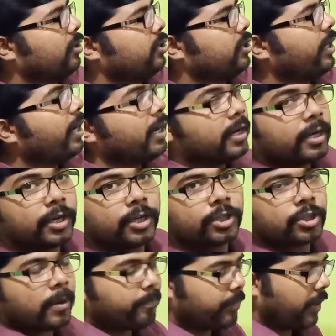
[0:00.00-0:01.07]
হচ্ছে
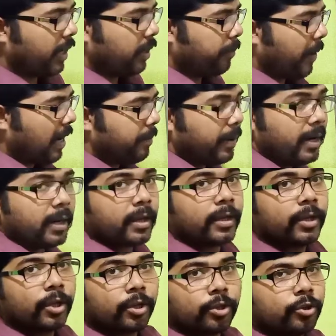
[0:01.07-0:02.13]
সবথেকে পাইপের
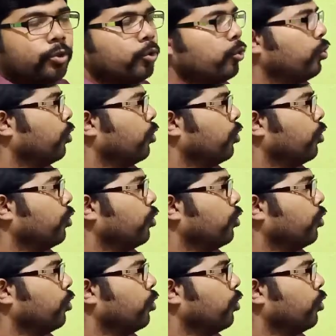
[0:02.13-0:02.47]
দ্রুত